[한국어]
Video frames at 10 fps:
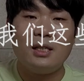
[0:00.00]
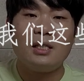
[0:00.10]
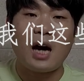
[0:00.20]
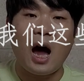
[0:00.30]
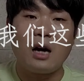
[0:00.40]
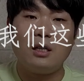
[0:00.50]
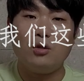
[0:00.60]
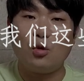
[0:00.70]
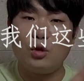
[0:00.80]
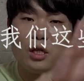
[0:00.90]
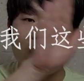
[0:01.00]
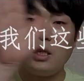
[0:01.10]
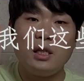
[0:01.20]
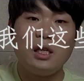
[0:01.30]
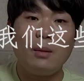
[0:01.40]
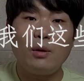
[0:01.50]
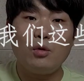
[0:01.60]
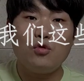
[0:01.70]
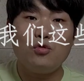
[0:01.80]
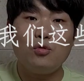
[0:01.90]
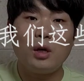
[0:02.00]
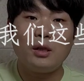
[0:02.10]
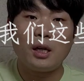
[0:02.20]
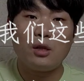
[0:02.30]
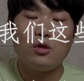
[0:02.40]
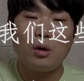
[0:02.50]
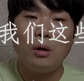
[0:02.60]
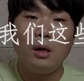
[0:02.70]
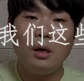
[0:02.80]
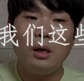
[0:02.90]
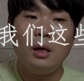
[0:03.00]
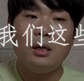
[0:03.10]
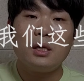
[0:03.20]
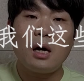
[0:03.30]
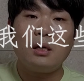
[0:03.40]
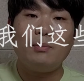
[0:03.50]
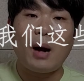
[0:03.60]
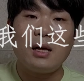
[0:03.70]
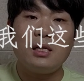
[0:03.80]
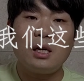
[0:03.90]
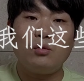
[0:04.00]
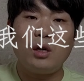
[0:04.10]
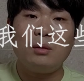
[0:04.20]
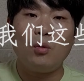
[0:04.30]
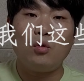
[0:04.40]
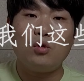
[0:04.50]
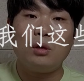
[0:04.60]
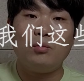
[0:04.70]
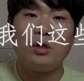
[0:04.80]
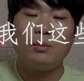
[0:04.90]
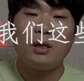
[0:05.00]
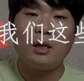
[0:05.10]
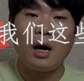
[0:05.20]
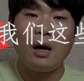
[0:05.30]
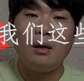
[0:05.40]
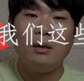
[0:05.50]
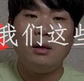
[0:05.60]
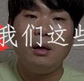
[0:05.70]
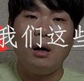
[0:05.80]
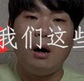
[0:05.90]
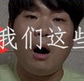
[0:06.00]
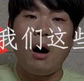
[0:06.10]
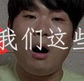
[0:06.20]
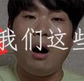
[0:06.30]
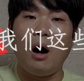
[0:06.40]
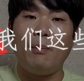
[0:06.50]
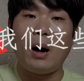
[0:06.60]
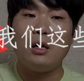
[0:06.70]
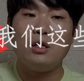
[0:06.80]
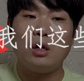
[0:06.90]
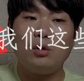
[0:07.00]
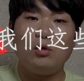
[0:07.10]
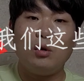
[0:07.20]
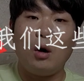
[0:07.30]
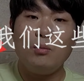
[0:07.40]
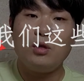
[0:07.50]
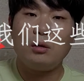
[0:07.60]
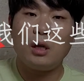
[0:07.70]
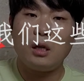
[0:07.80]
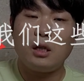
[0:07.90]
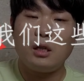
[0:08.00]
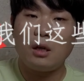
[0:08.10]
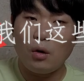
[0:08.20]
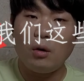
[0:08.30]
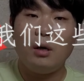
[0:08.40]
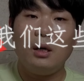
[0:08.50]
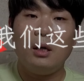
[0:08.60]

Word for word: 작은 교실 이게 바로 주어가 되겠죠? 자 그럼 바자 뒤에 있는 목적은 무엇입니까? 아 바자 뒤에도 엄청나게 기네요